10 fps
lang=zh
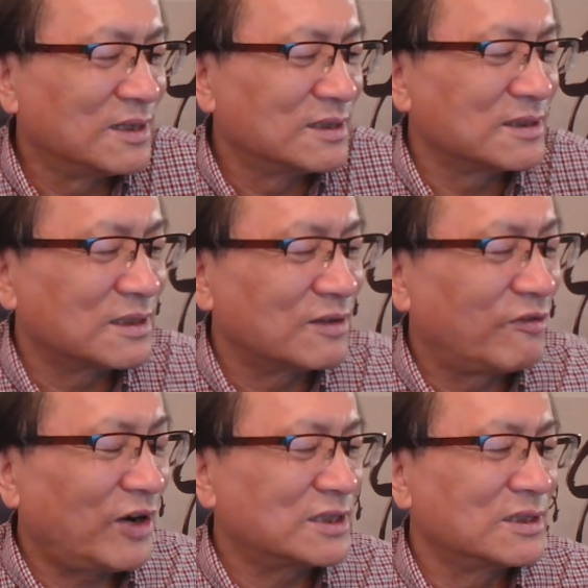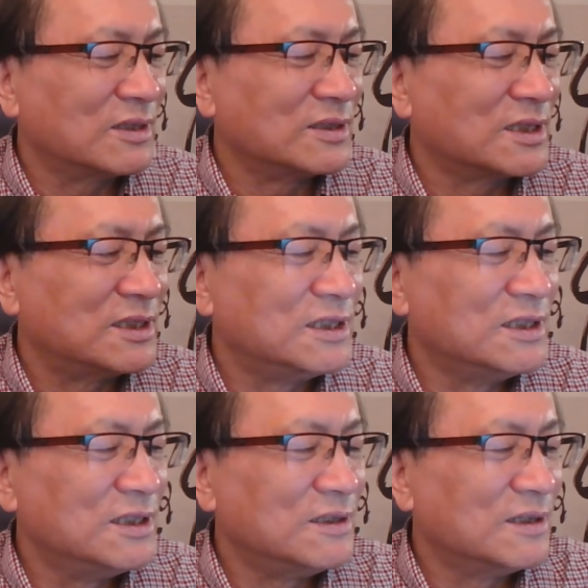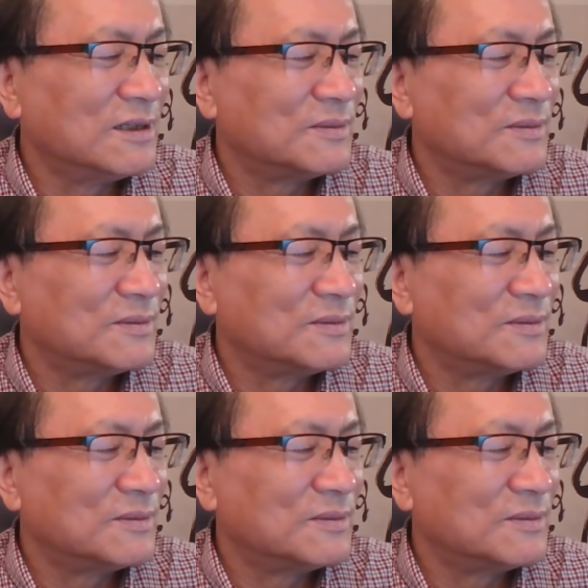这个发射到这个激进